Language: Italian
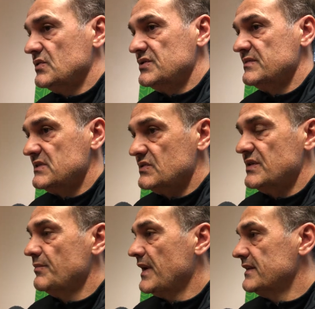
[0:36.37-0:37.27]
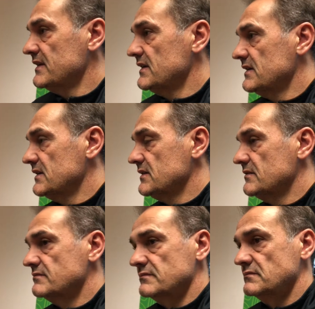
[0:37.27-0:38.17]
Oggi mi sono sembrati
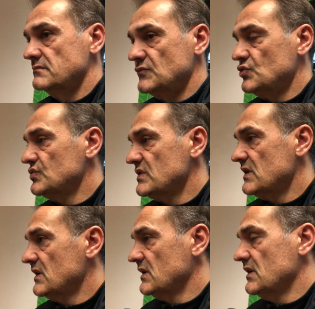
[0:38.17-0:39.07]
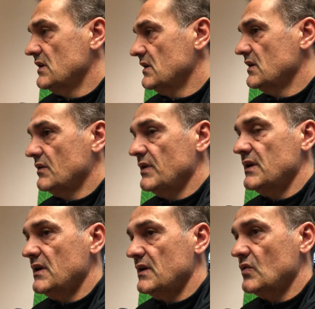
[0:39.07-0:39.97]
giusti e
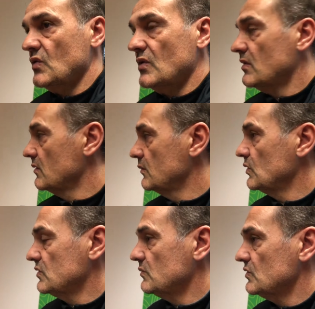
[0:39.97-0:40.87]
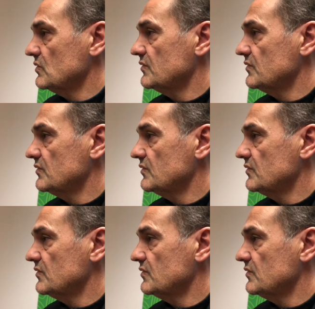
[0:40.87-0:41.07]
quindi sono molto molto